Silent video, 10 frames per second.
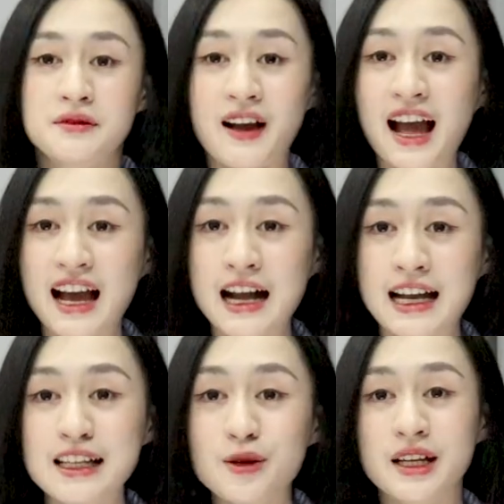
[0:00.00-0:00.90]
Và
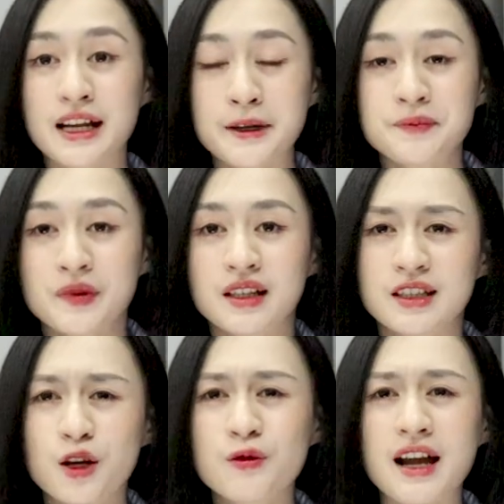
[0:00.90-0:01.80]
cái điều này
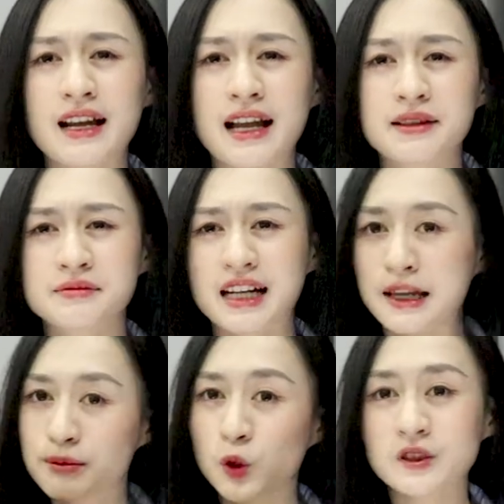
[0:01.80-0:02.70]
thì không phải là
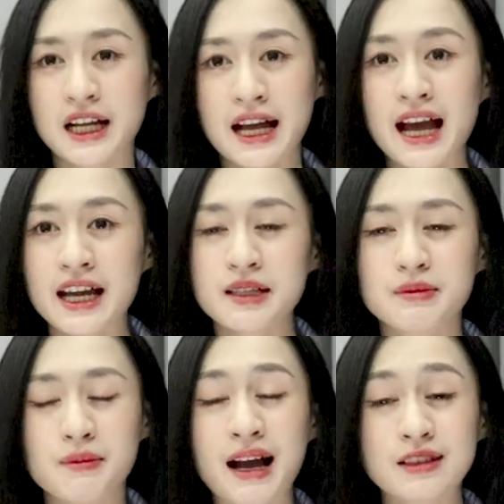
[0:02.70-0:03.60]
ngày 1, ngày 2
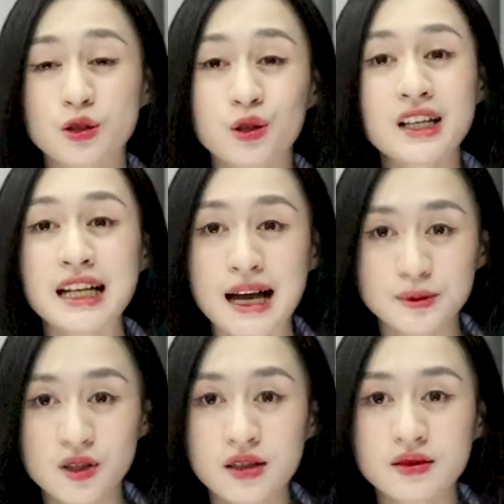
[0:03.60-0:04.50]
mà bạn có thể làm
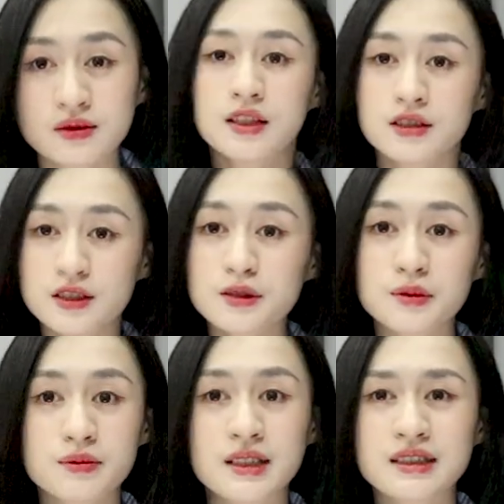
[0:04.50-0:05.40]
được.
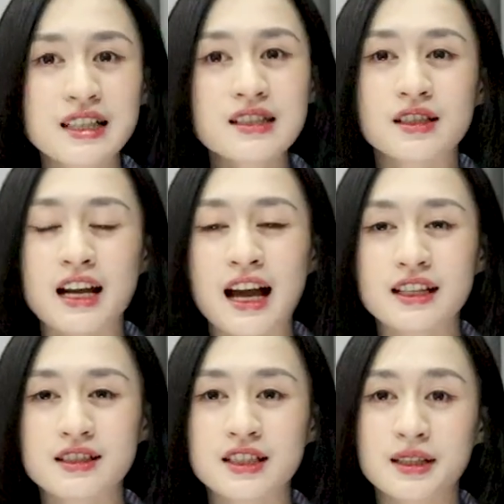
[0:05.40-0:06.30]
Nhưng mình tin rằng là
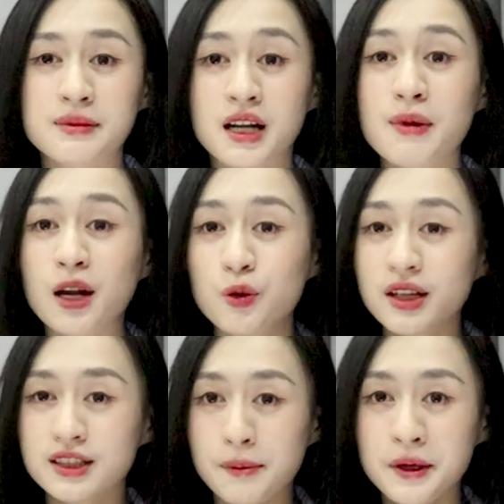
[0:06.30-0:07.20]
chỉ cần mà các bạn luyện
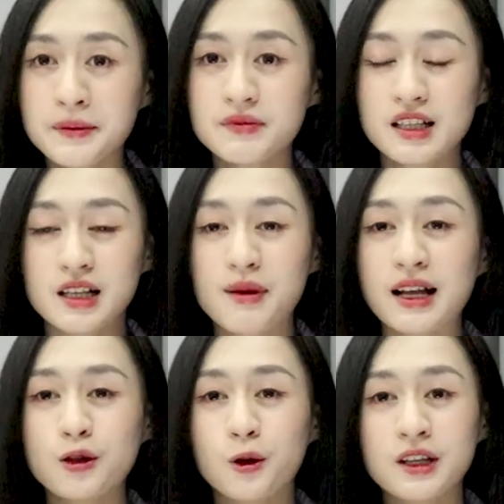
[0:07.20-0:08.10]
tập ấy, thì các
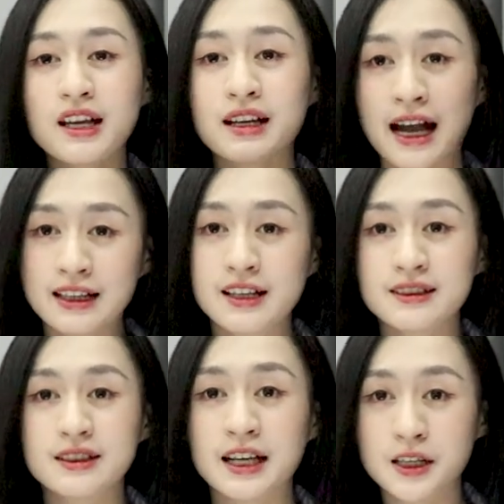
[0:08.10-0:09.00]
bạn có thể cải
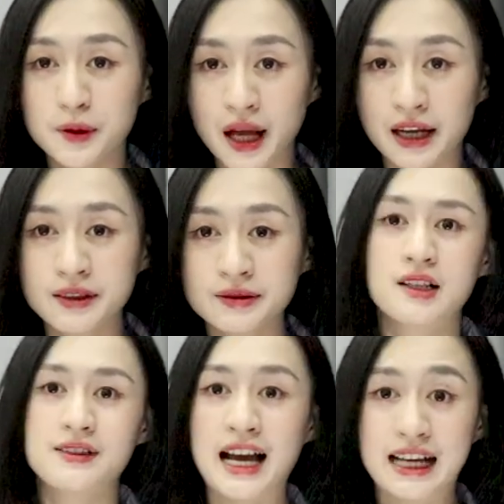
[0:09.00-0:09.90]
thiện được cái điều này.
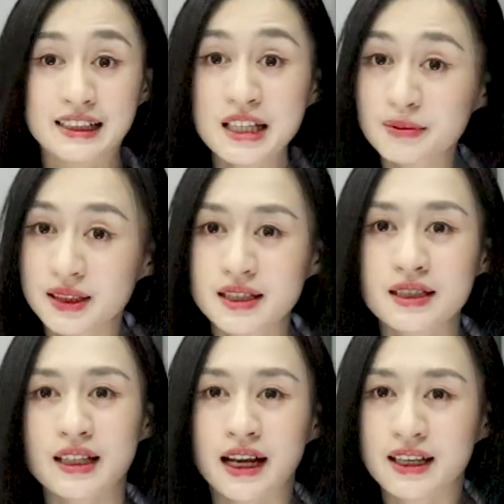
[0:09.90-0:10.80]
Và tin mình đi,
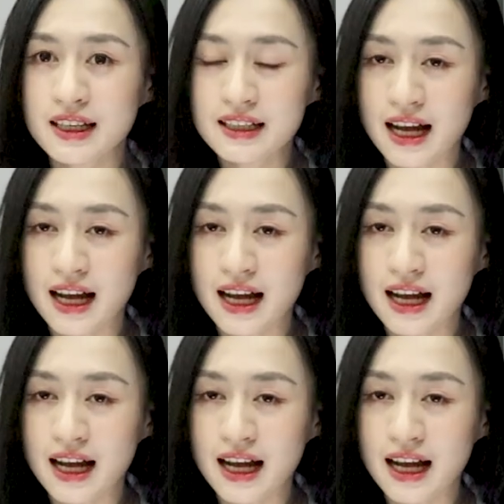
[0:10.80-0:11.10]
cái kỹ